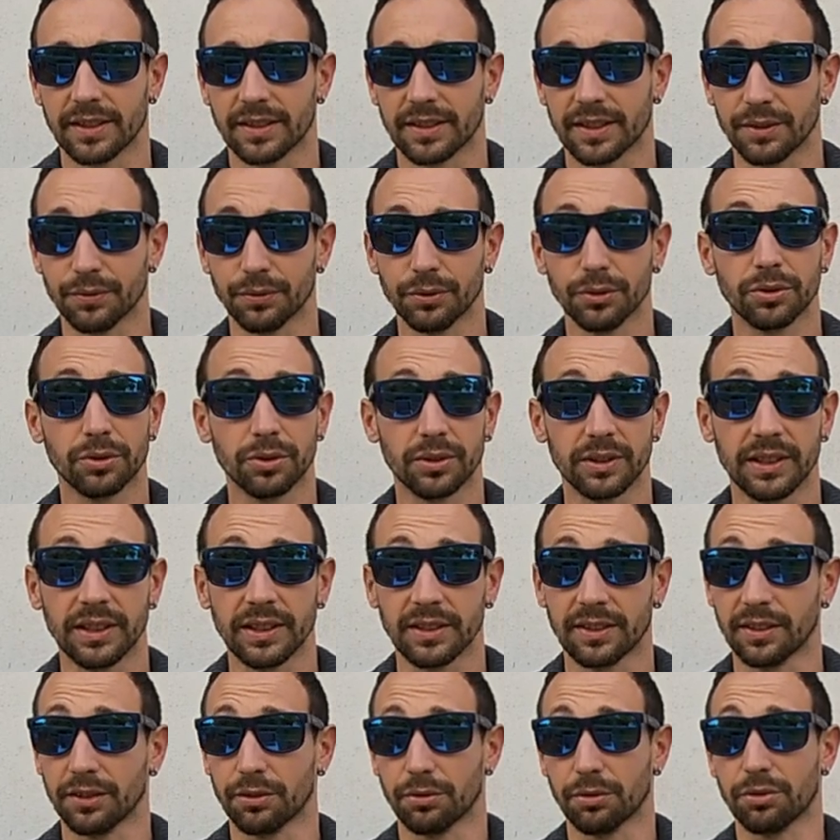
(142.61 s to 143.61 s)
Ce qu'il faut se
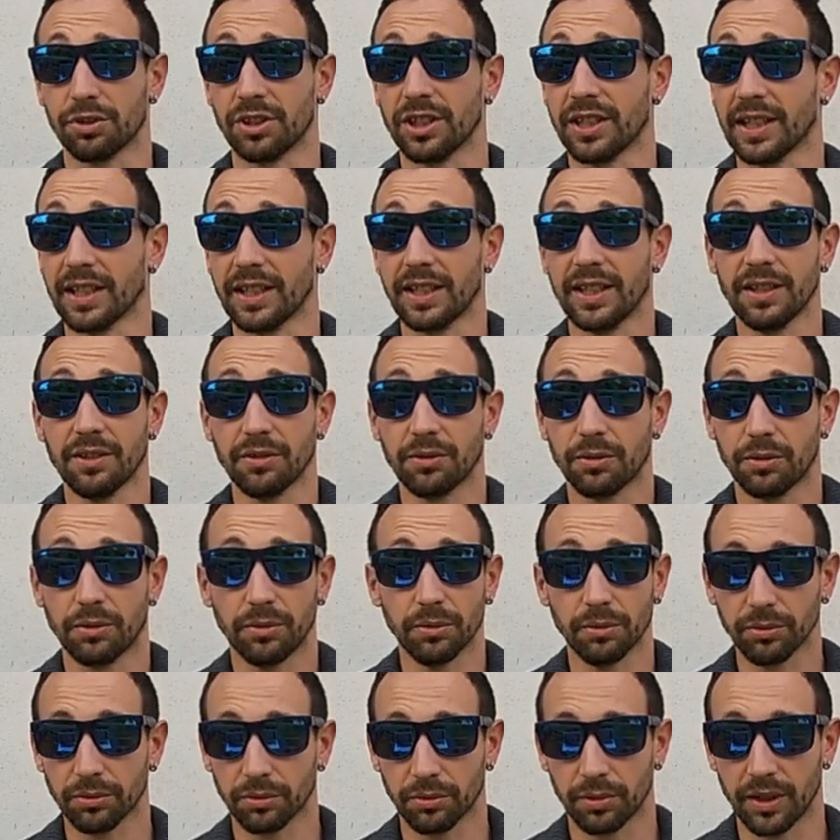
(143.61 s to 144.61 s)
dire, c'est que j'ai rien
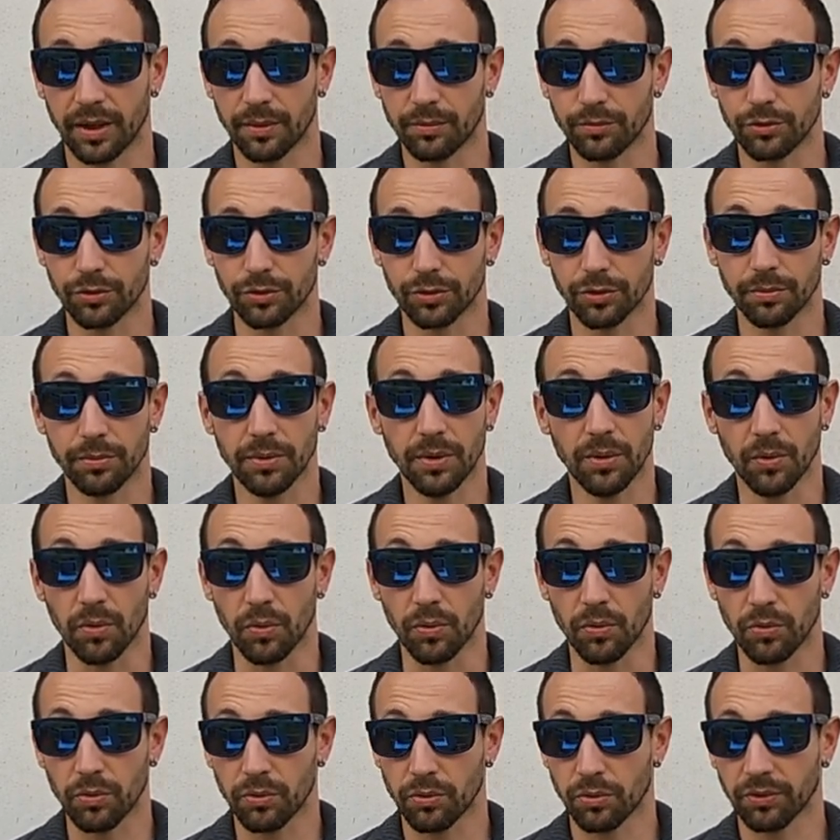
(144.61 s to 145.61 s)
contre l'amusement,
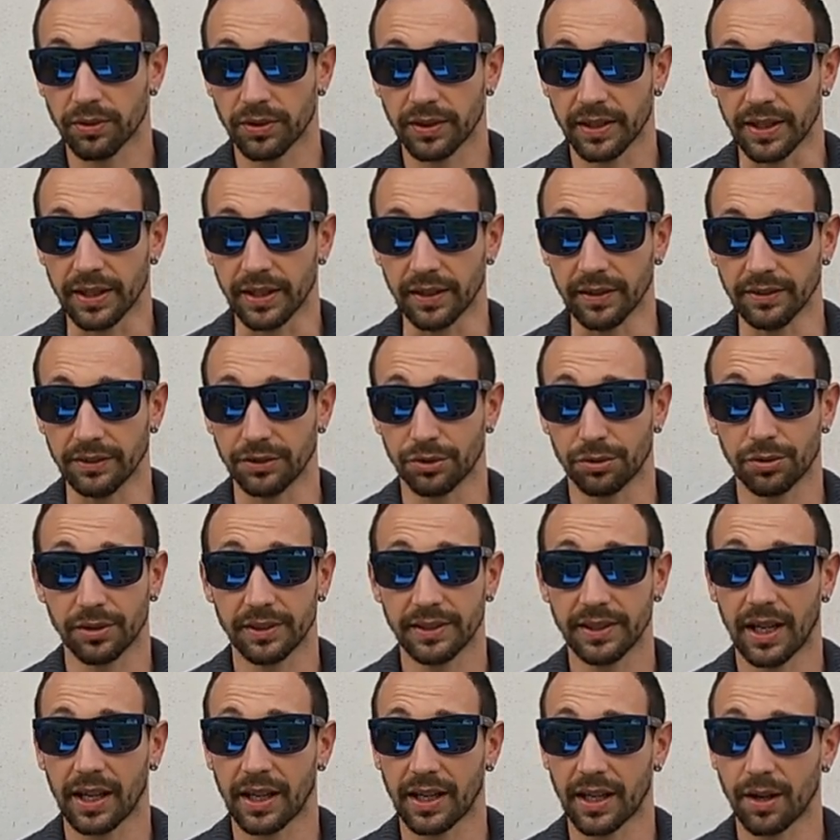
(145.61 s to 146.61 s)
au contraire. Je
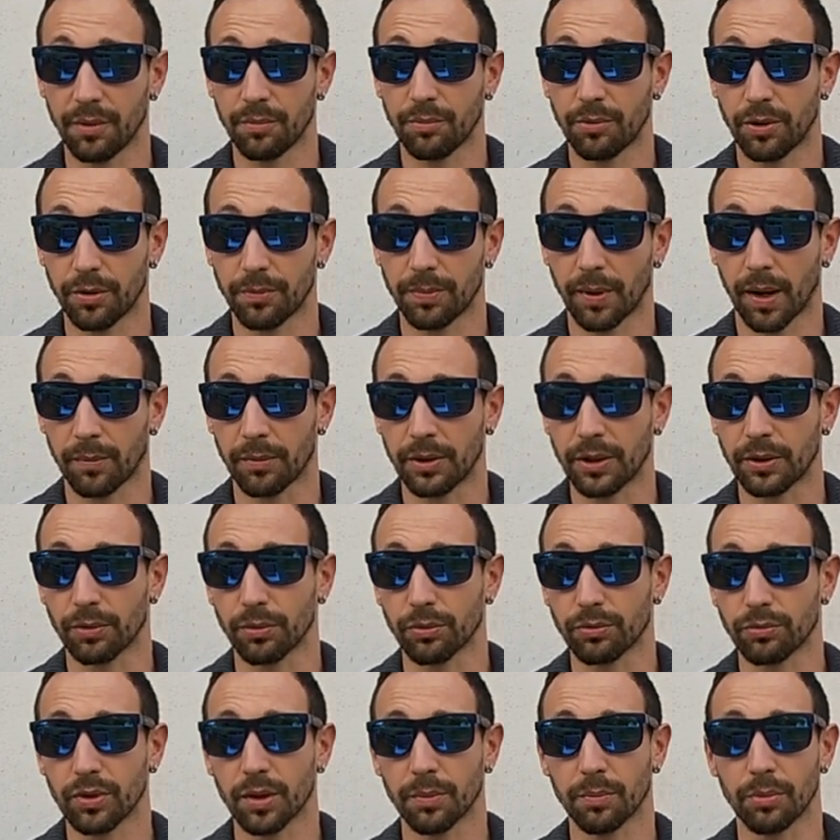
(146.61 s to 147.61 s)
sais à quel point le permis de
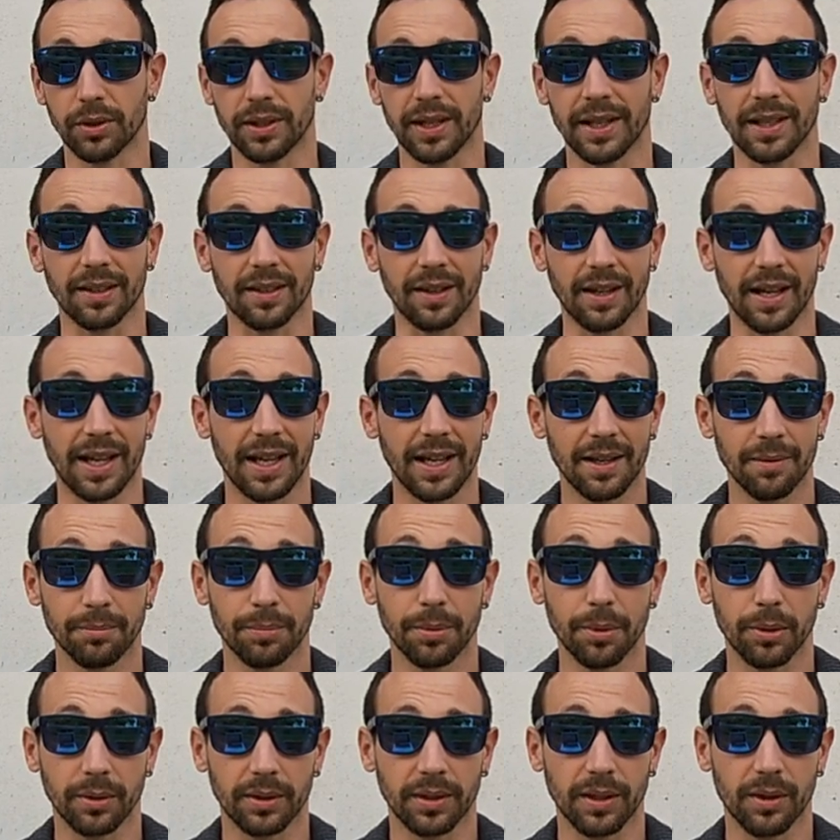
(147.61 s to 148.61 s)
conduire peut être
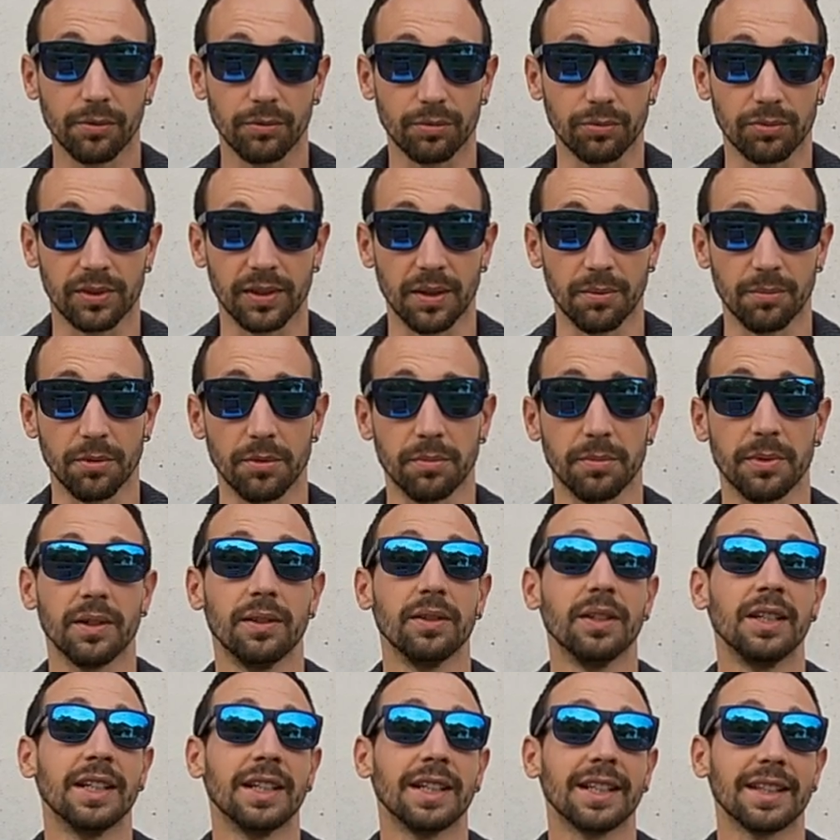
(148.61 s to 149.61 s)
important tout simplement
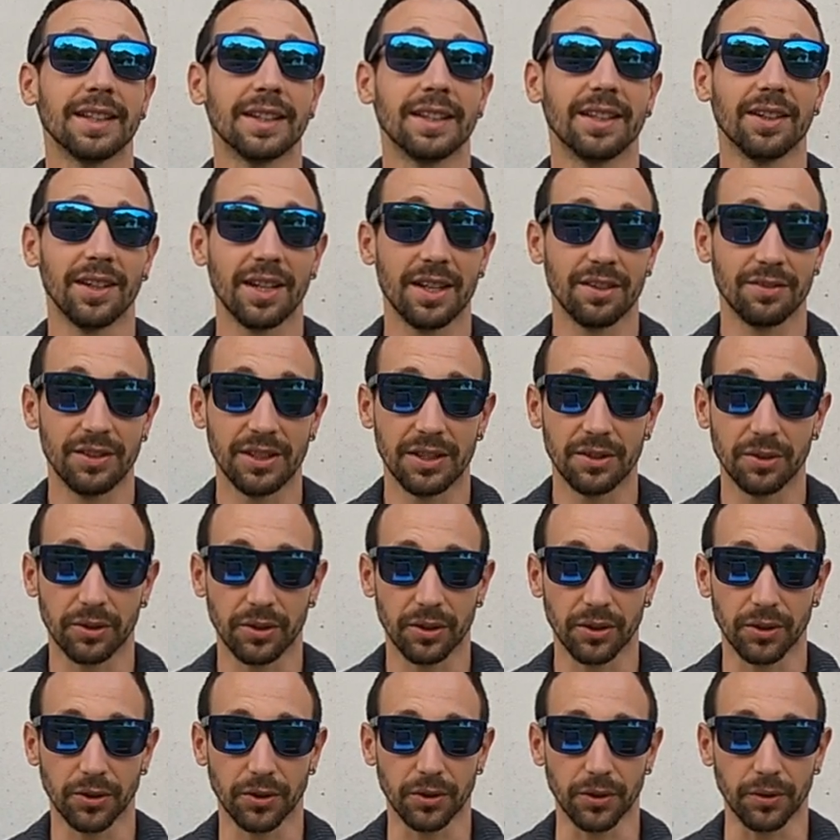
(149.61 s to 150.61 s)
dans la vie de
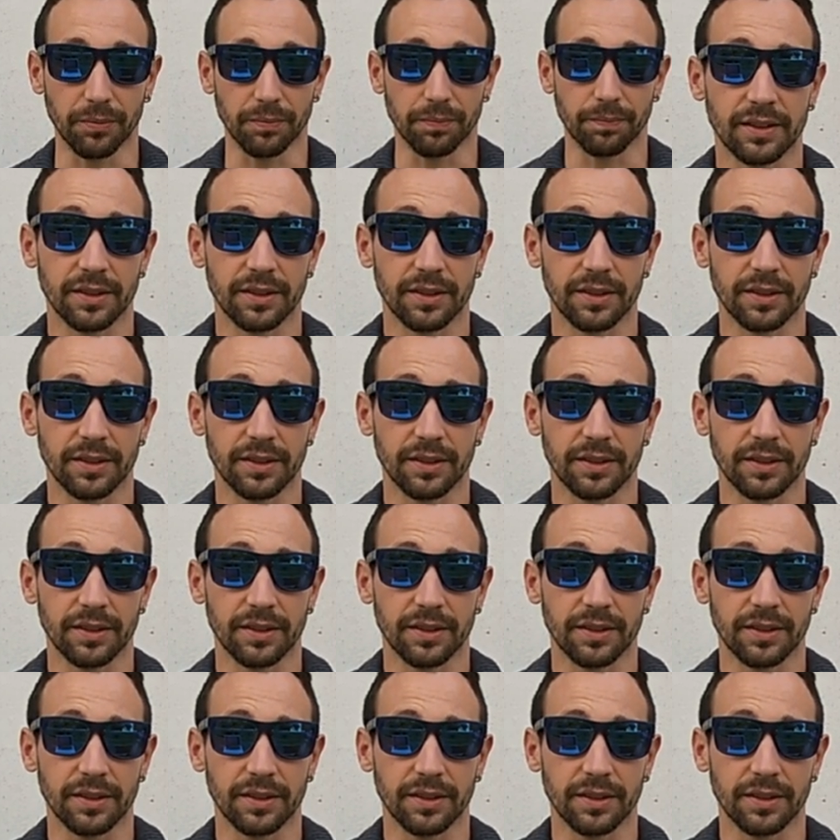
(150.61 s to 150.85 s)
quelqu'un.